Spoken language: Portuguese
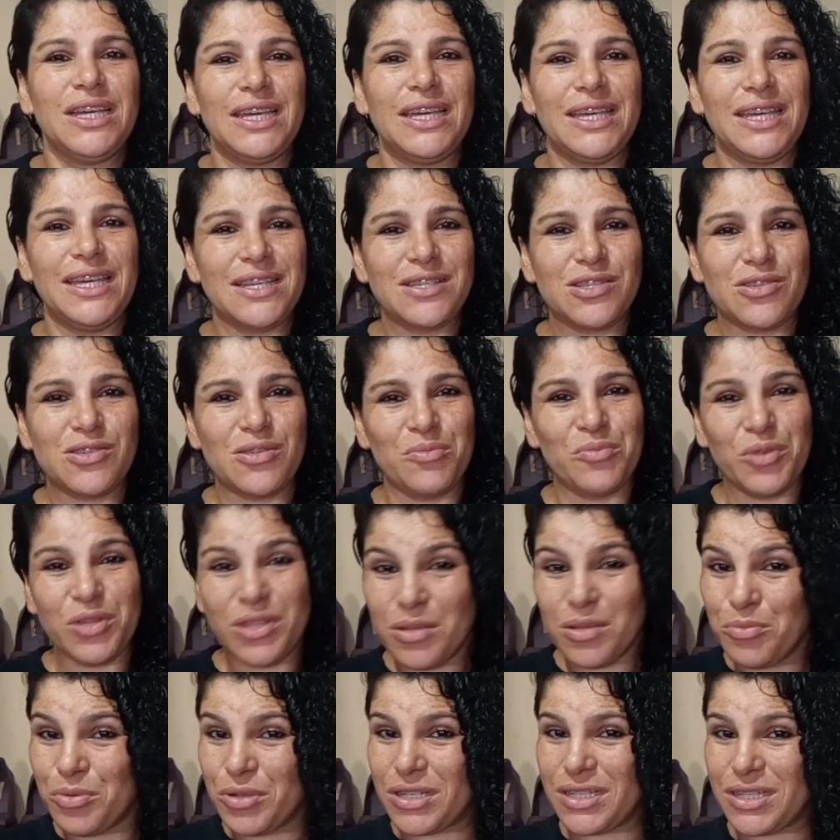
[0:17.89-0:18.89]
e isso é
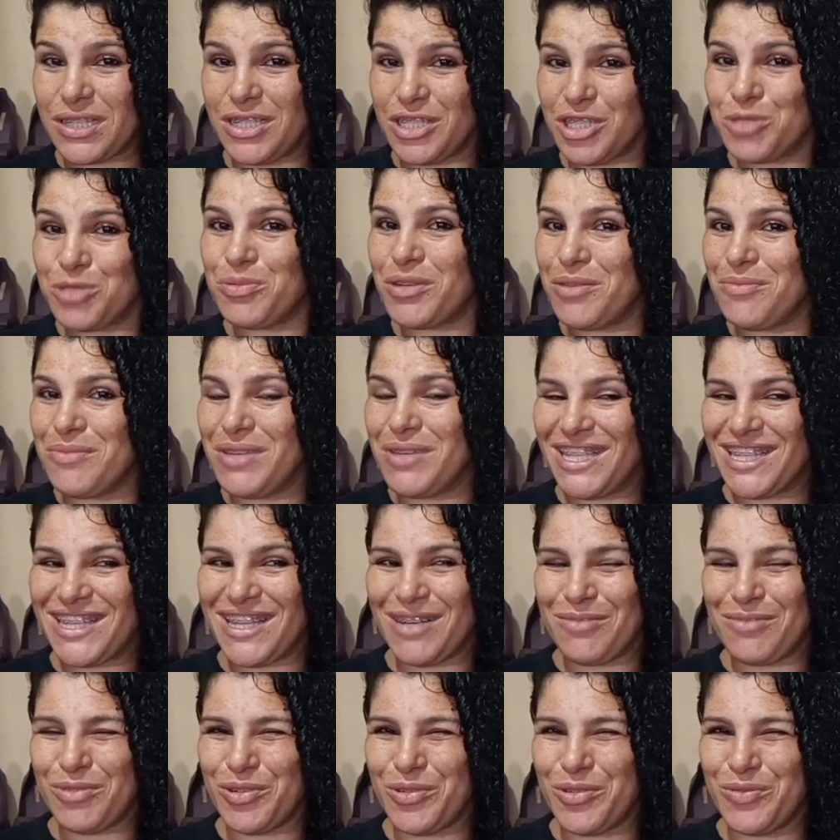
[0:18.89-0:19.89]
muito importante para mim,
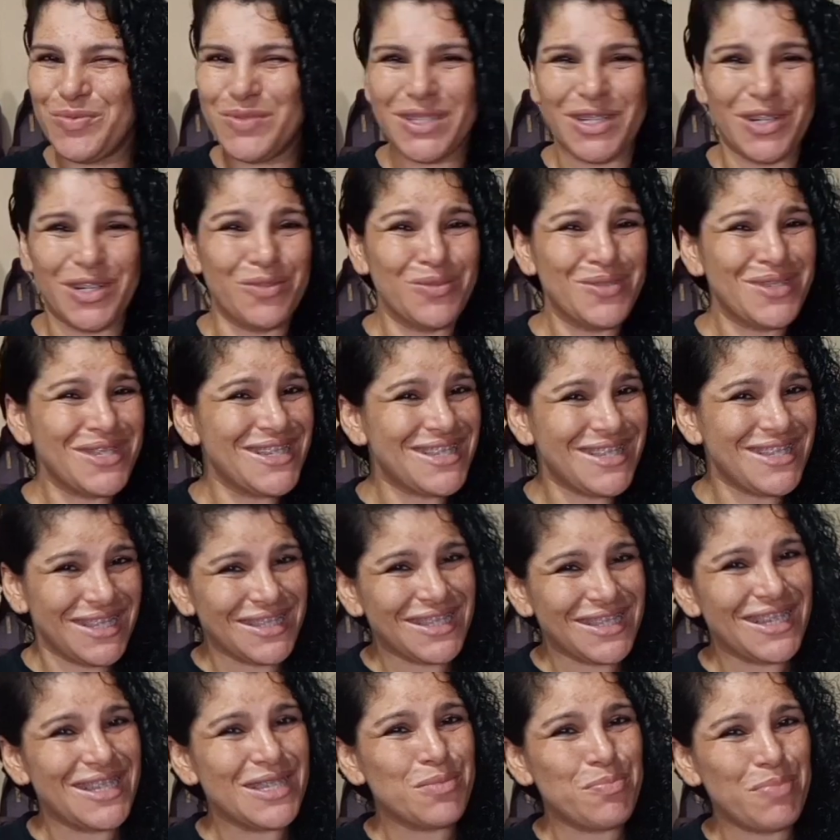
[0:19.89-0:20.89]
tá bom? Então se
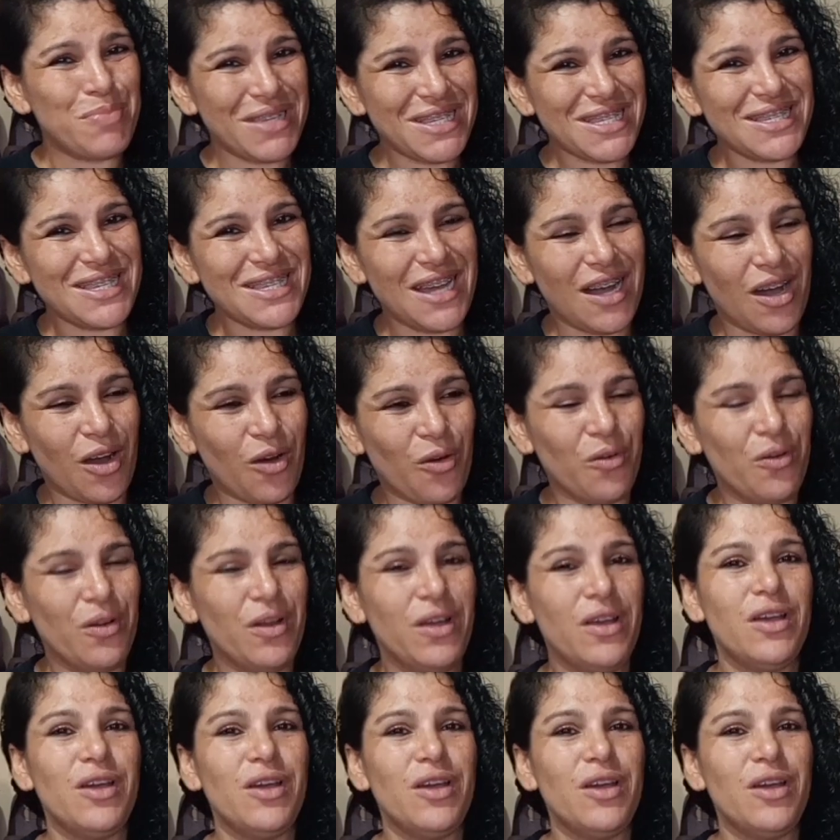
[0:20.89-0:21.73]
sinta especial.